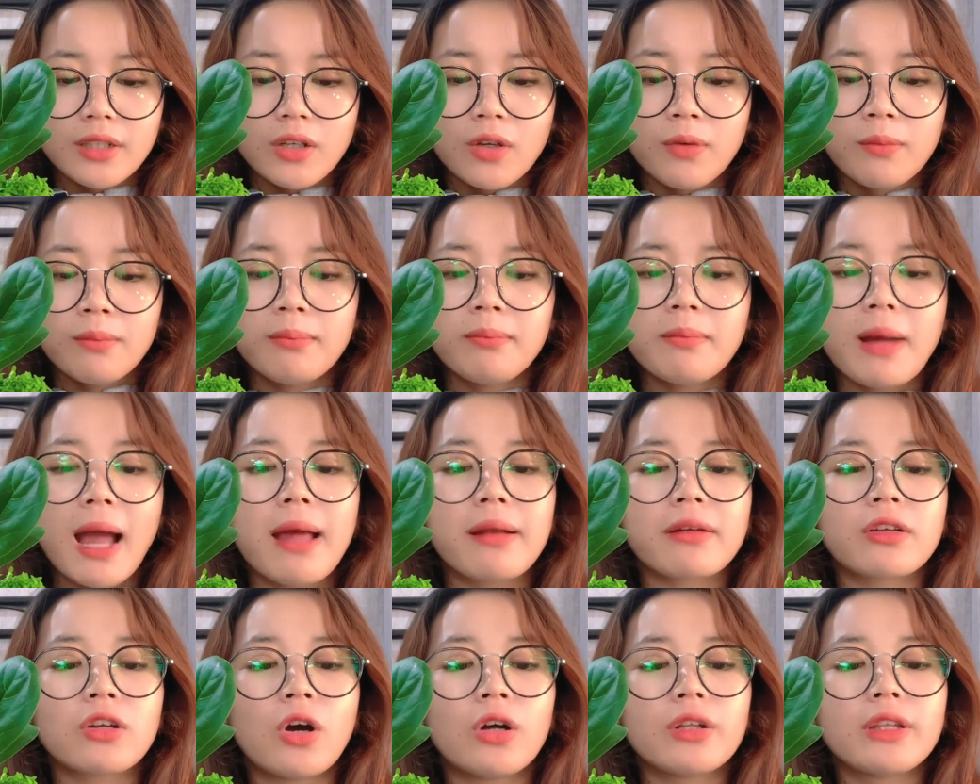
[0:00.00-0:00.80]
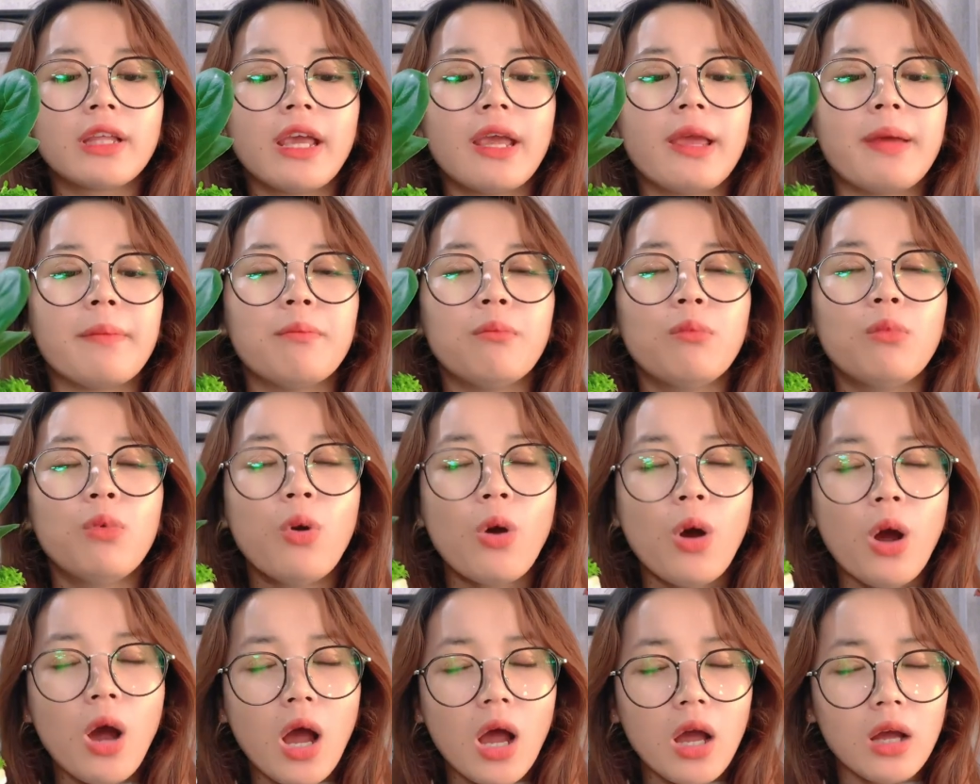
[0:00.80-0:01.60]
bạn có thể
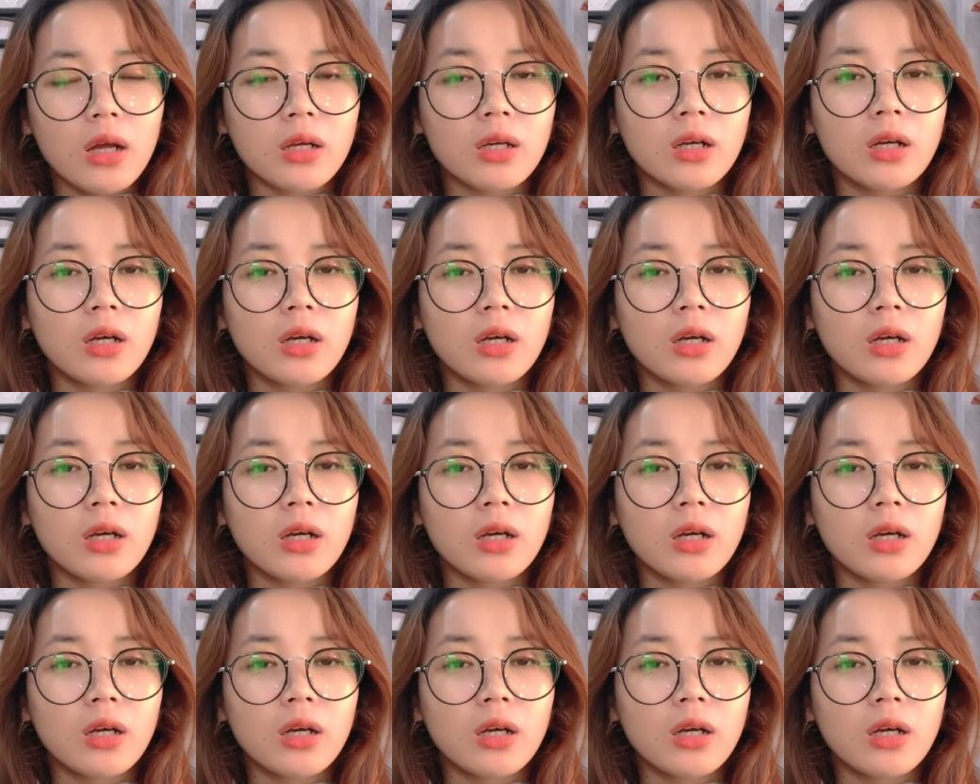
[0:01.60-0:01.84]
mua